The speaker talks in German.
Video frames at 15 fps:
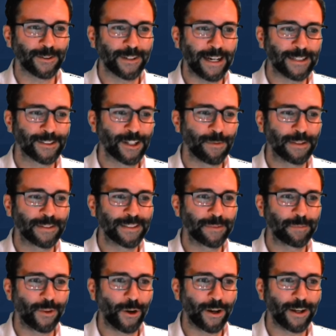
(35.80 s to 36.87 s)
und
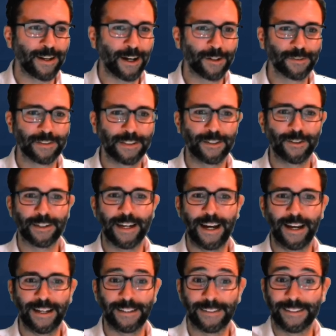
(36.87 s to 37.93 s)
1,79 auf die
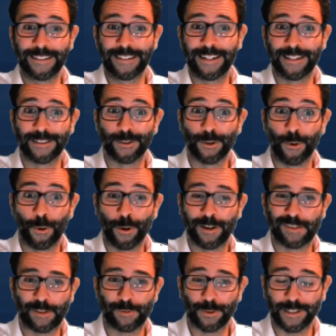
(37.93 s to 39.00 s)
Türkei. Sind die denn so hoher
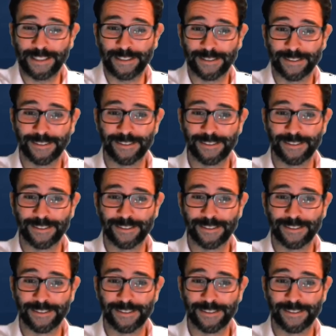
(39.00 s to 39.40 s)
Favorit?